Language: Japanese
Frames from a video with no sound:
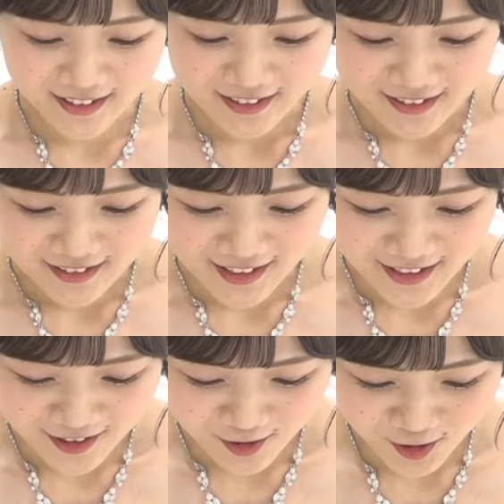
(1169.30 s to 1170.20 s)
いなん
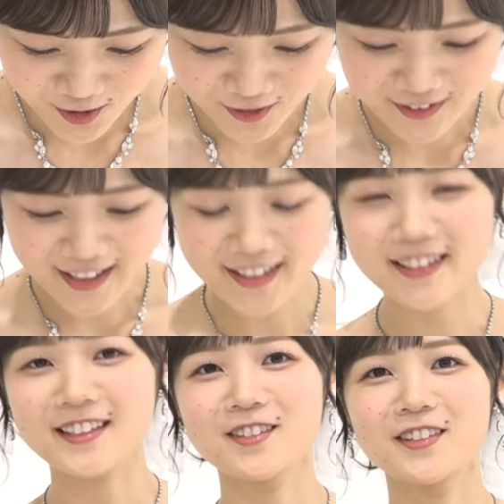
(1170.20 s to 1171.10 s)
かこの書い
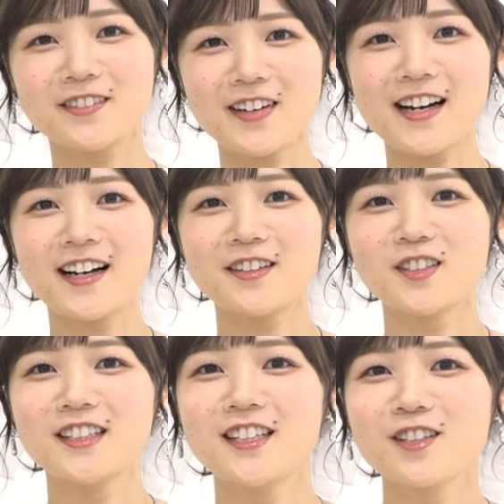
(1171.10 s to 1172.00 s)
た時は
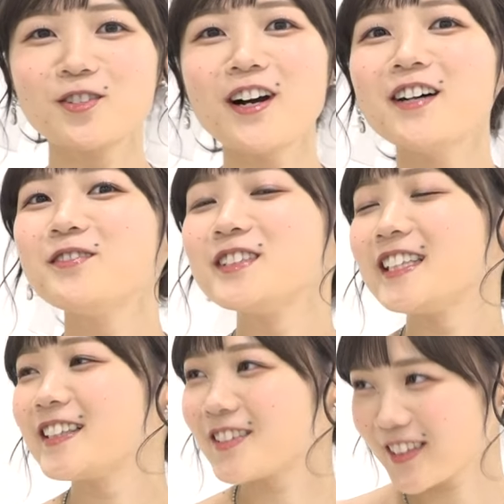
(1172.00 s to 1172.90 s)
ご飯を
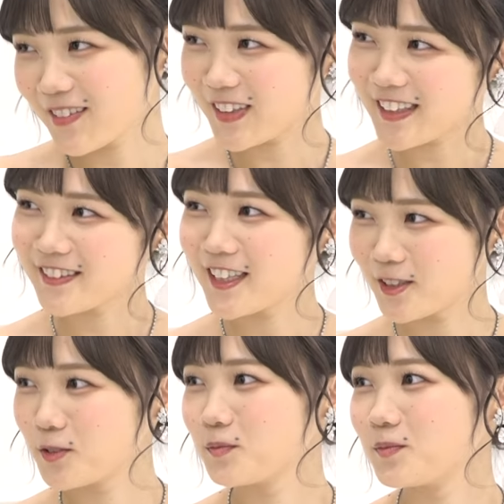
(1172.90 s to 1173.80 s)
ちゃんと食べてくれ
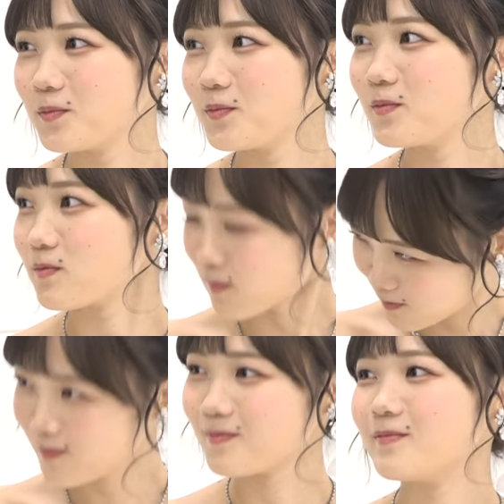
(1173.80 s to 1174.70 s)
る
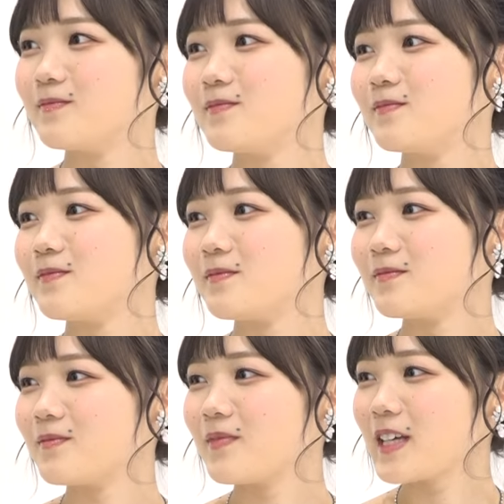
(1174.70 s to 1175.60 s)
おお
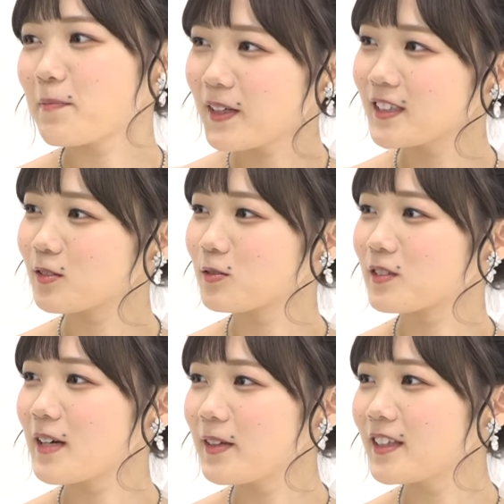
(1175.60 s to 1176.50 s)
やっぱりその
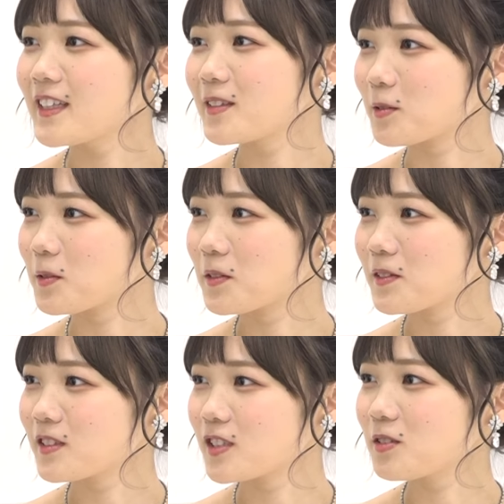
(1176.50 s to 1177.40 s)
食べないと
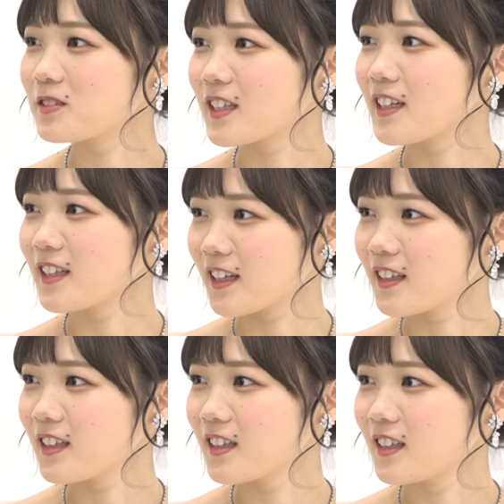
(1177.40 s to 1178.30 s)
強くなれない、
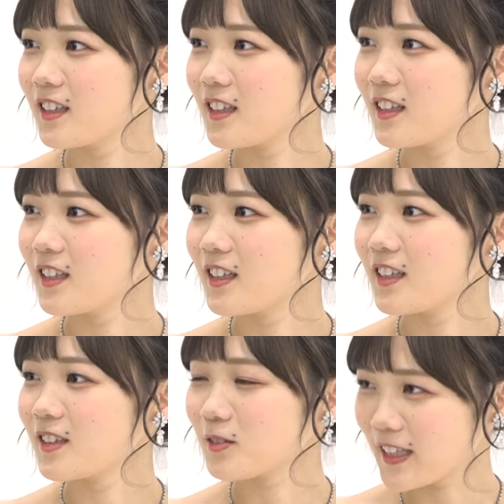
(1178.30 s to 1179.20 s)
うん、あそうです
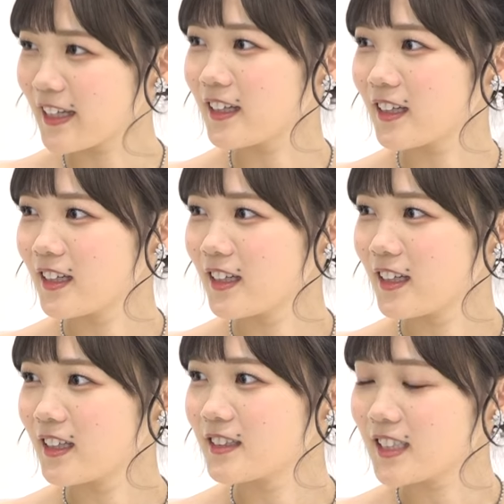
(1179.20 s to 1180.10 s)
よねので、うん、
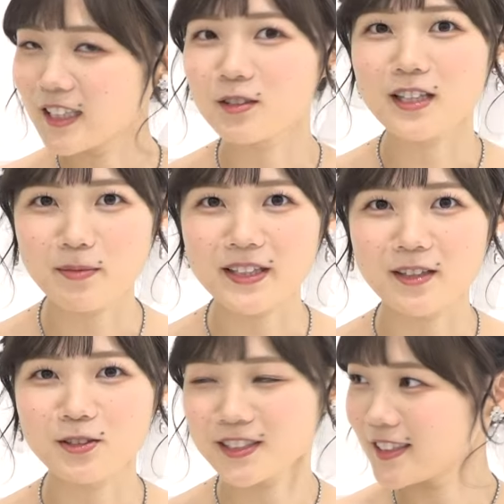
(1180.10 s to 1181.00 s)
ちゃんと食べて
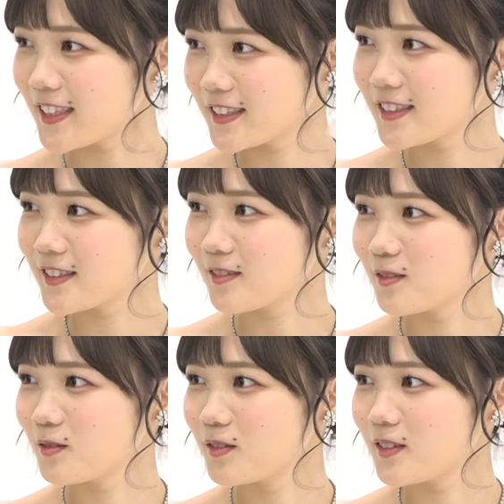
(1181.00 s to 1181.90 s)
ほしいです
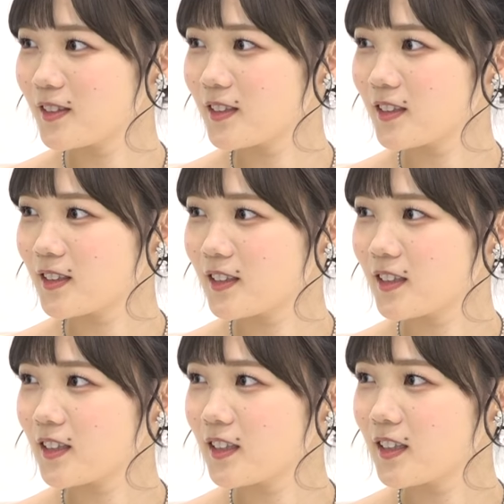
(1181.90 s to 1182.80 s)
食べ物からで
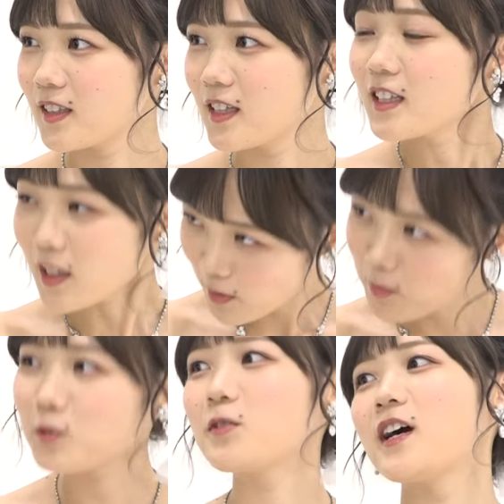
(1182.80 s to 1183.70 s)
すよね食べ
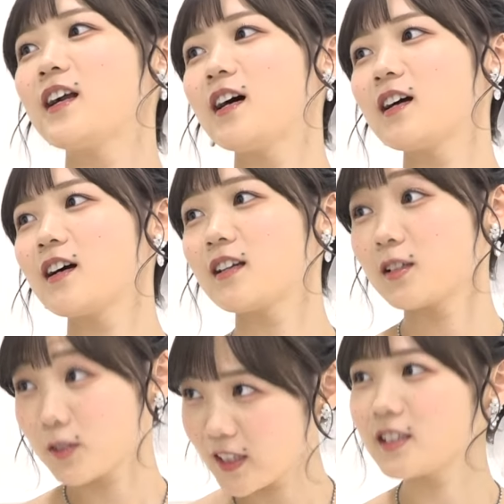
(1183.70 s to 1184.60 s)
物から
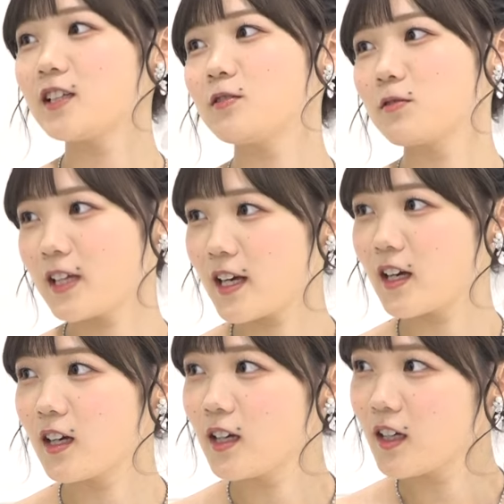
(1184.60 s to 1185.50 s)
体はできてるのでそう
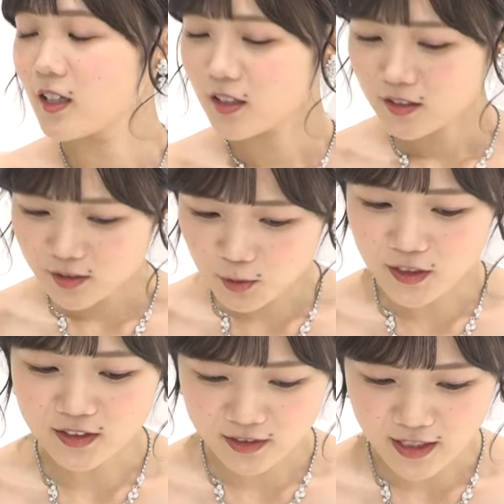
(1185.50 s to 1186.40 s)
ですよねそう
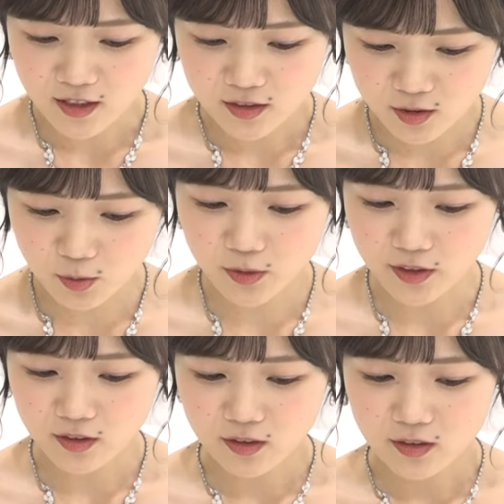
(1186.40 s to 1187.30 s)
ですねすご
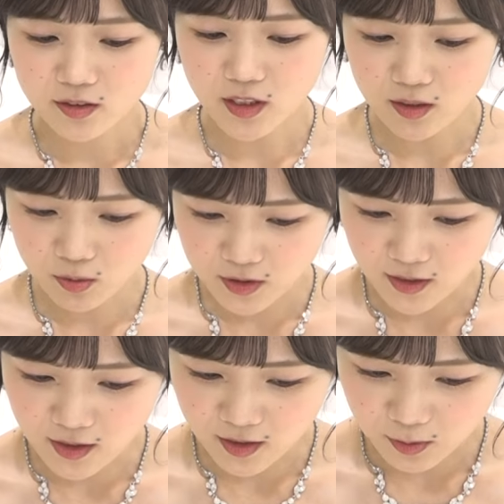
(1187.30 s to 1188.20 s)
い、ちゃんとした
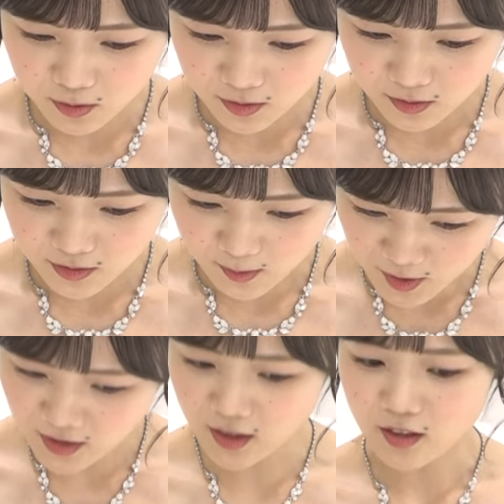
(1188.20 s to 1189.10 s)
体を作るた
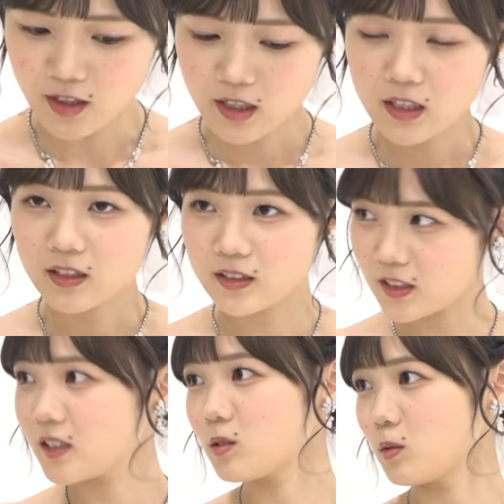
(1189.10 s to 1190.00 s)
めに、うん、き
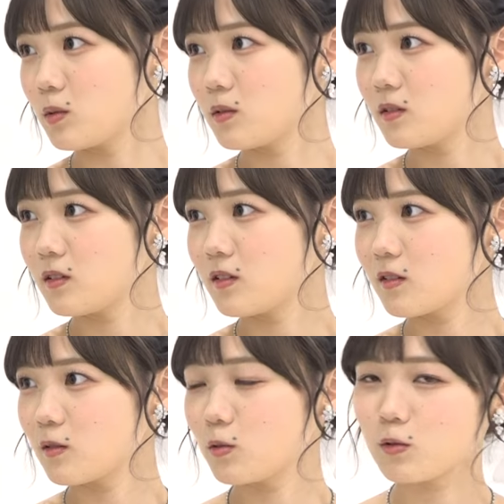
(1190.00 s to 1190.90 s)
ちんと、
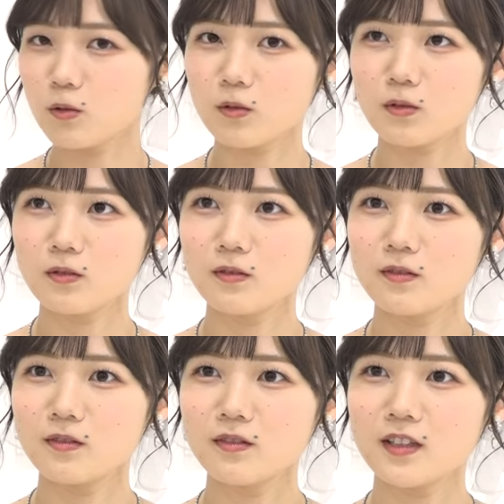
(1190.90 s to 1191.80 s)
こ
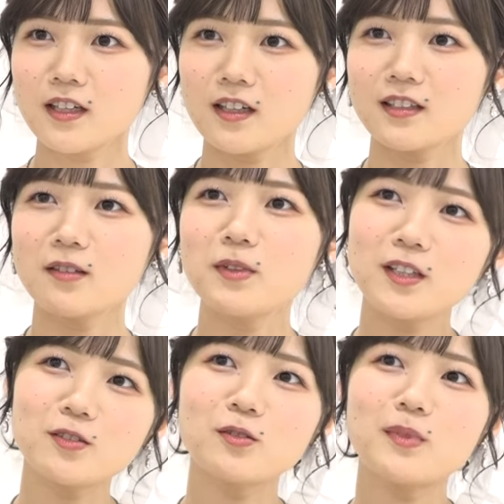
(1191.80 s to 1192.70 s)
うなんか食べ
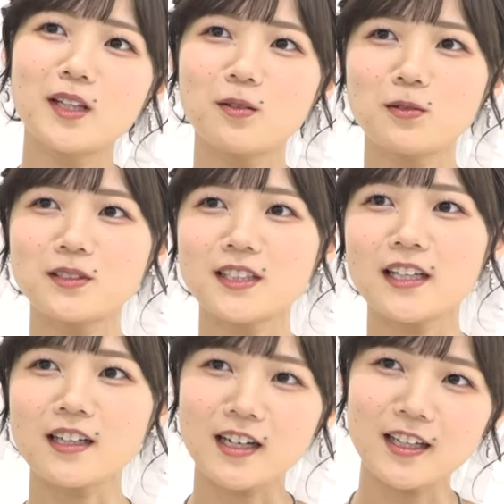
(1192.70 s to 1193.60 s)
るの面倒くさ
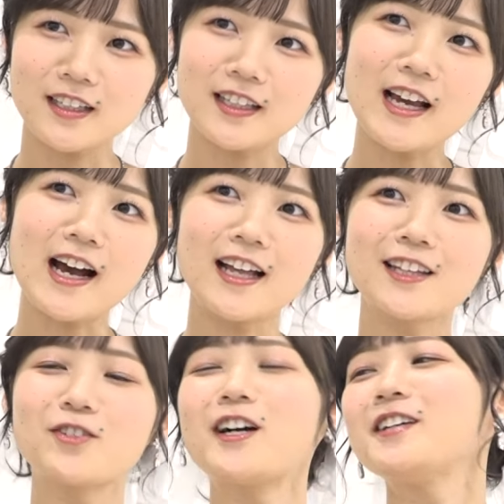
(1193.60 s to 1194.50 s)
いからいいや
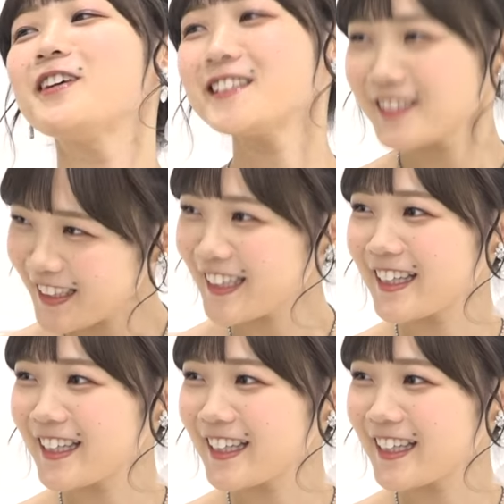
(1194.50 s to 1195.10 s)
とか言わずに、